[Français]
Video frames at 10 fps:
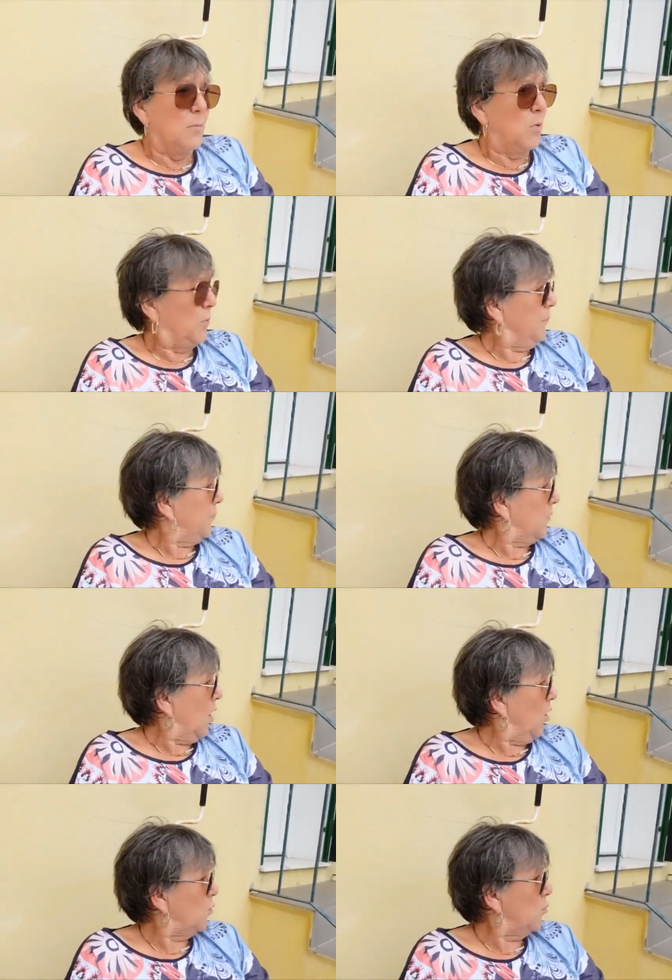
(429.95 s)
Bon,
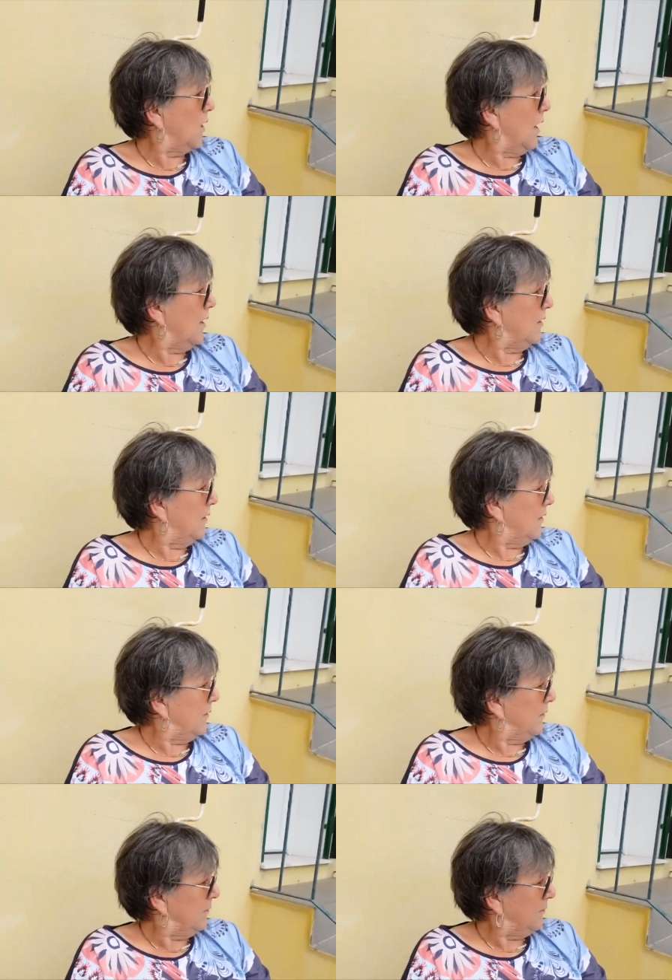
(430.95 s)
en tout cas,
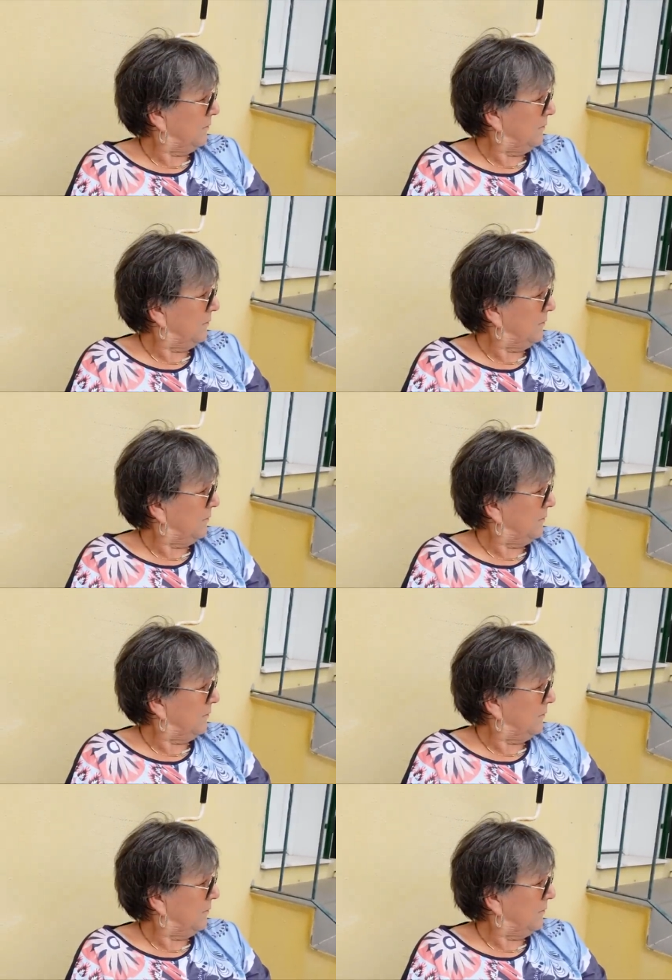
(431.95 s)
euh,